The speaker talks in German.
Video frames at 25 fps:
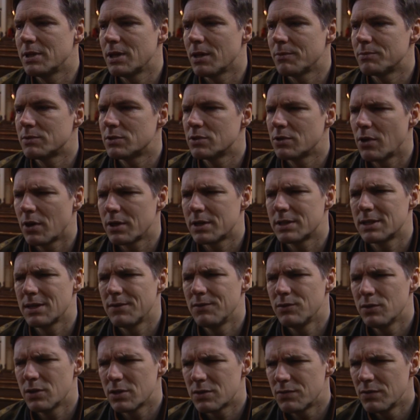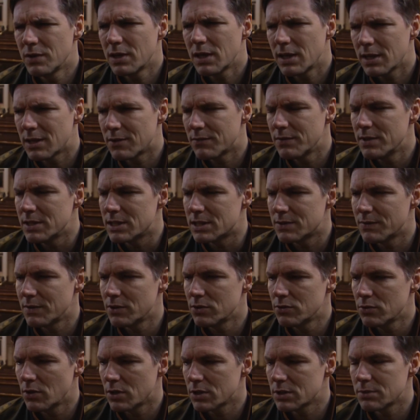Ich habe sogar gesagt, wenn du das wirklich willst,
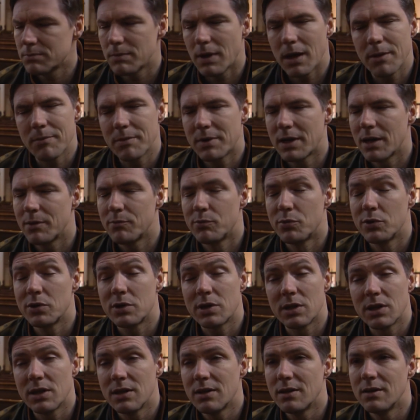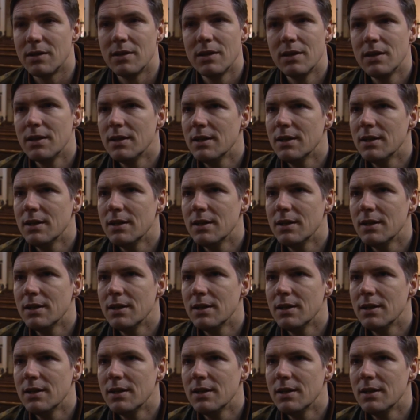wenn du aus meinem kaputten,